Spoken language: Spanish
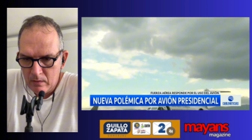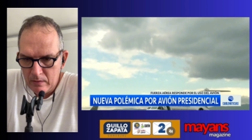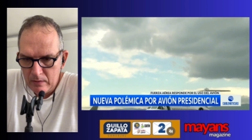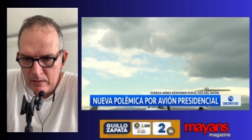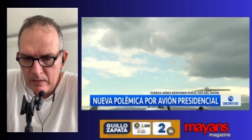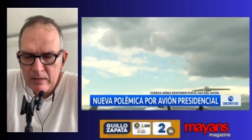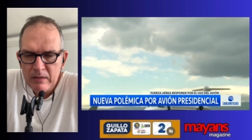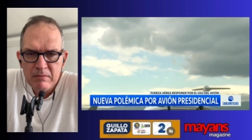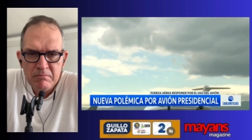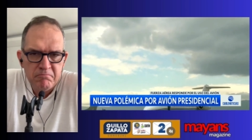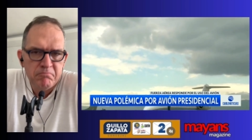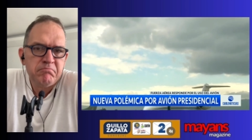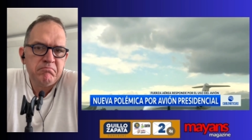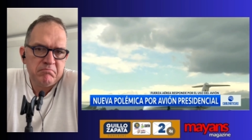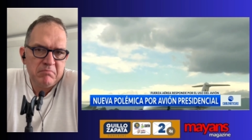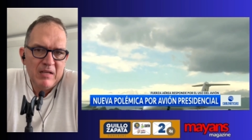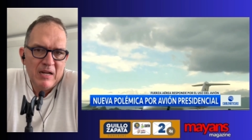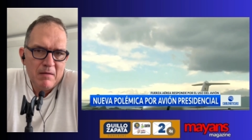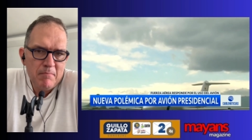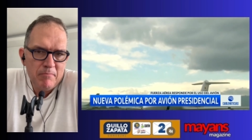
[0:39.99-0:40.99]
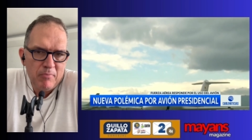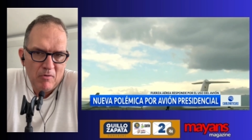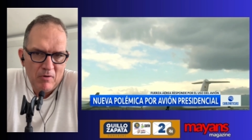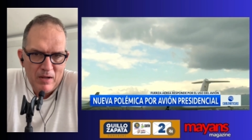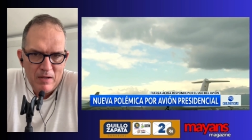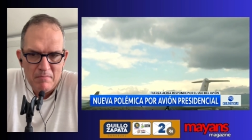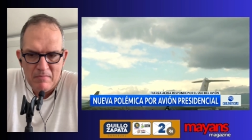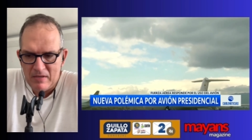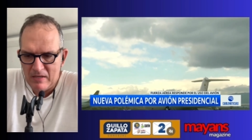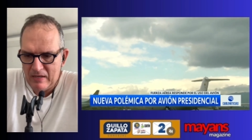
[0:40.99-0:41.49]
y gran
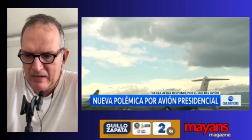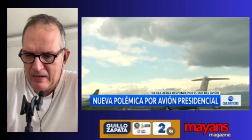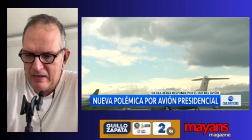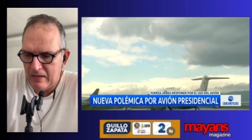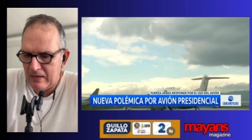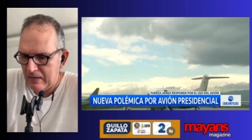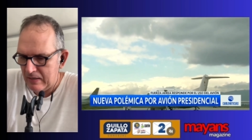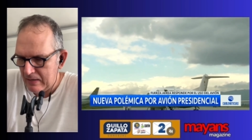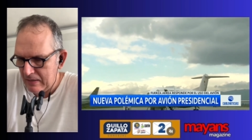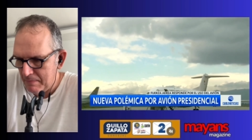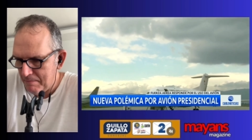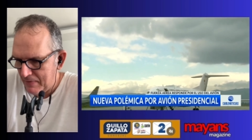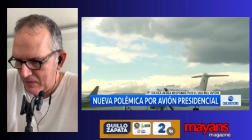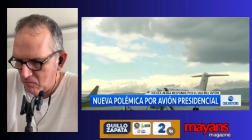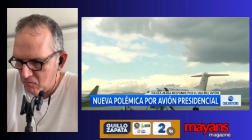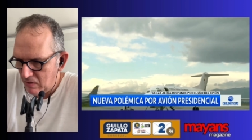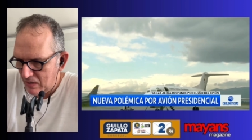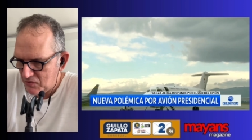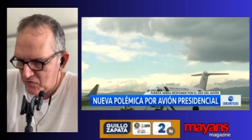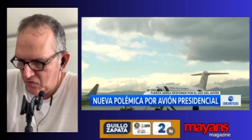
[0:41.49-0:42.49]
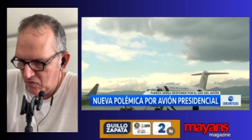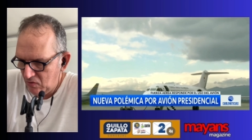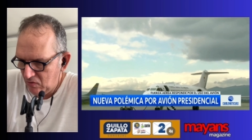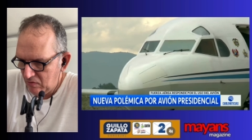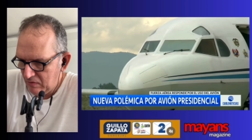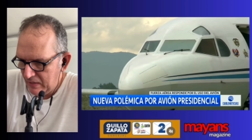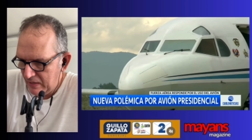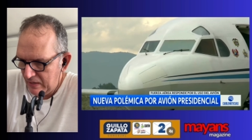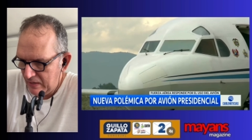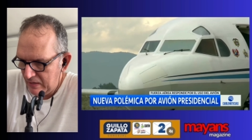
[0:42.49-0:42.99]
polémica,
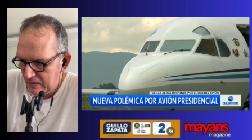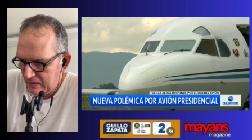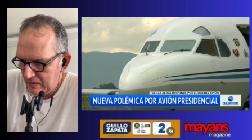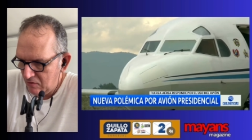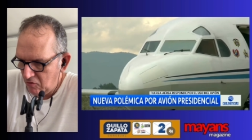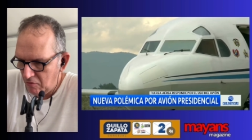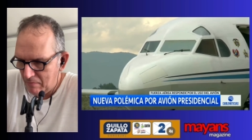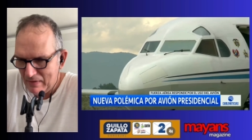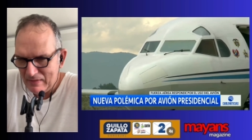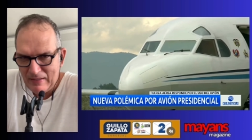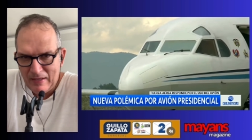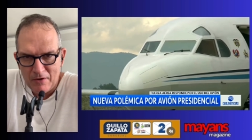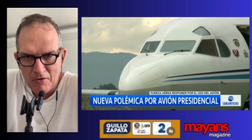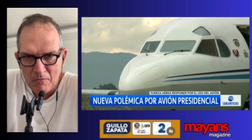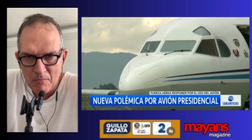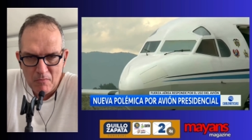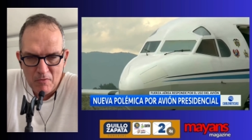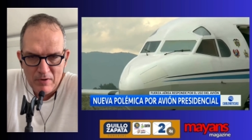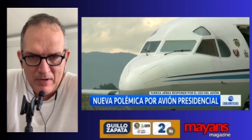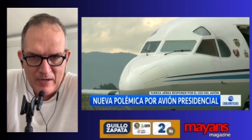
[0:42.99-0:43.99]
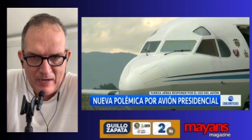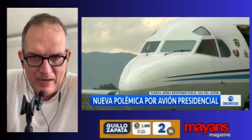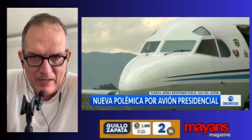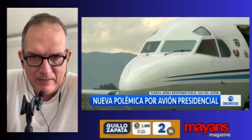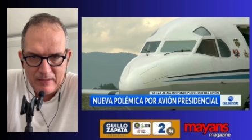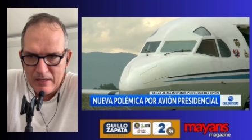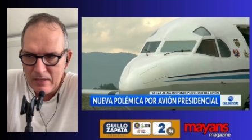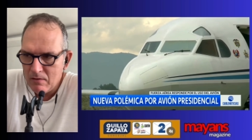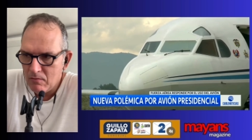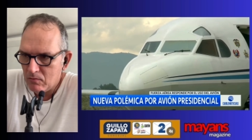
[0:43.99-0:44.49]
especulaciones, comentarios muy
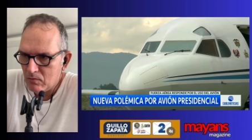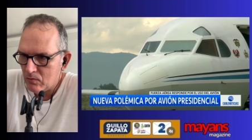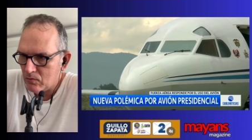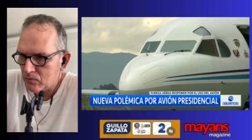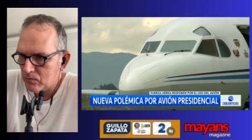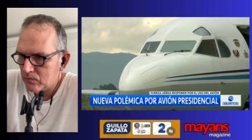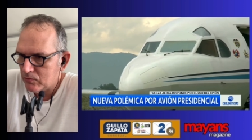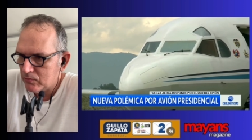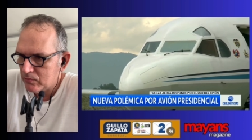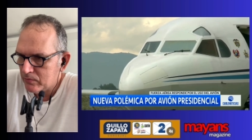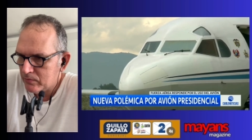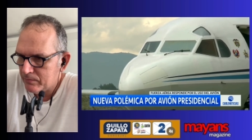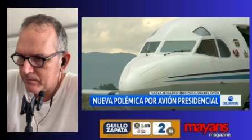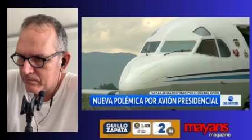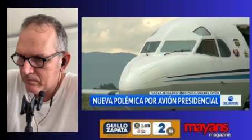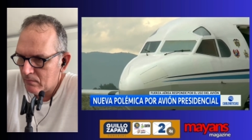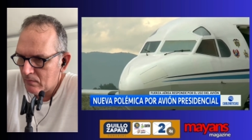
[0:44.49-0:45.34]
negativos.